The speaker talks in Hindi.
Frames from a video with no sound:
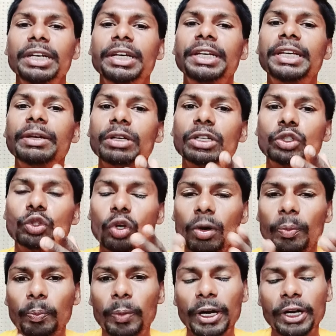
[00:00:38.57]
क्योंकि जो
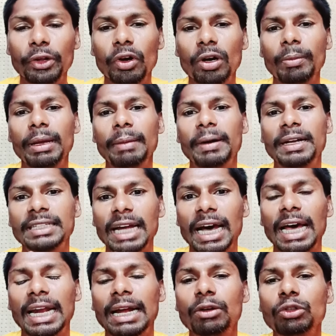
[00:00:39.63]
प्रयोग मैं
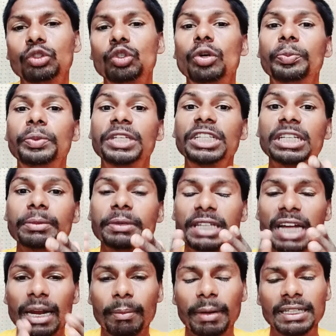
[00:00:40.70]
बता रहा हूं जो विधि
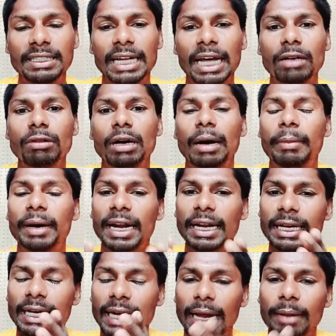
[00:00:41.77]
विधान बता रहा हूं हमारे
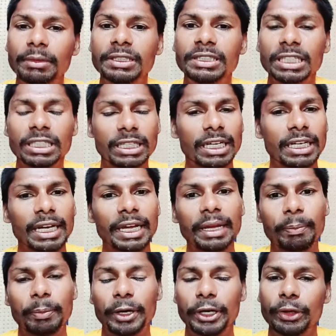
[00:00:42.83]
ग्रामीण क्षेत्र का ये
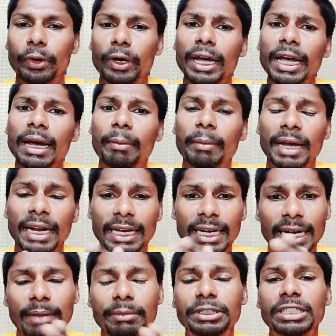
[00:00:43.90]
प्रयोग है हमारे
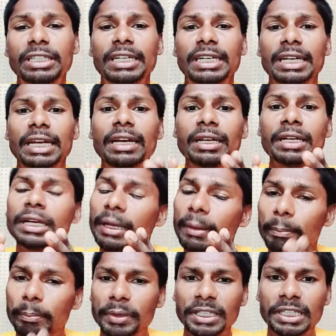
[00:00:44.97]
ग्रामीण क्षेत्र का ये
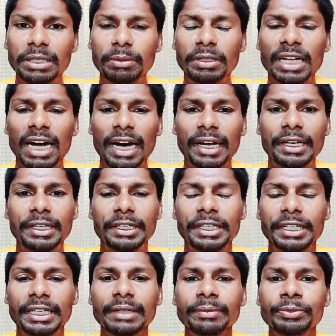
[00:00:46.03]
विधि विधान है
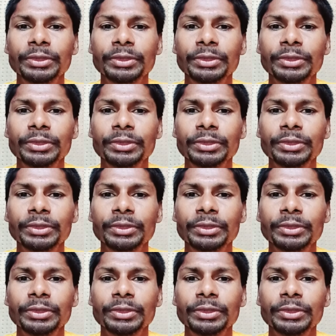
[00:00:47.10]
ठीक है